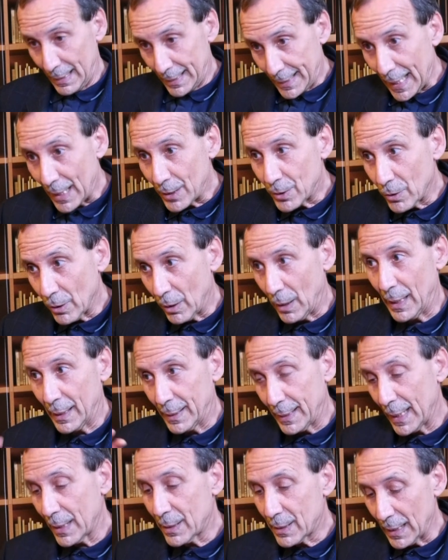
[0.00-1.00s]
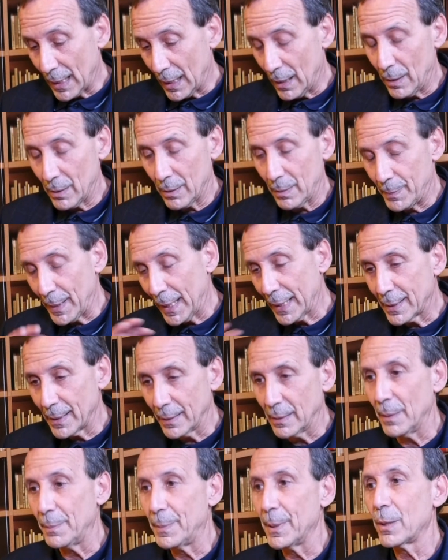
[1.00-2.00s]
Terzo, la terza
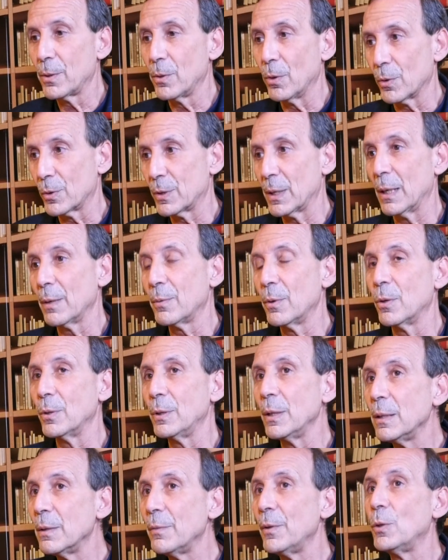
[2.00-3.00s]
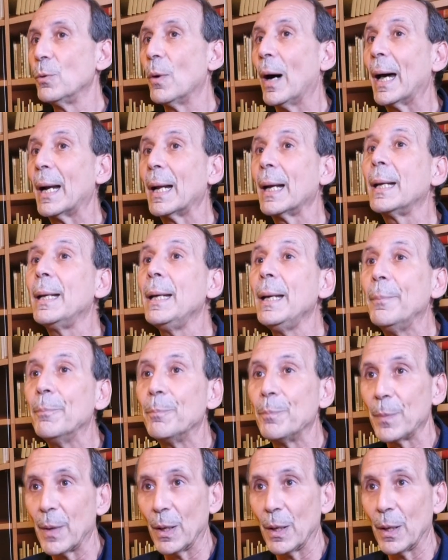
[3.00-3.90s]
parte del percorso era quello di individuare chi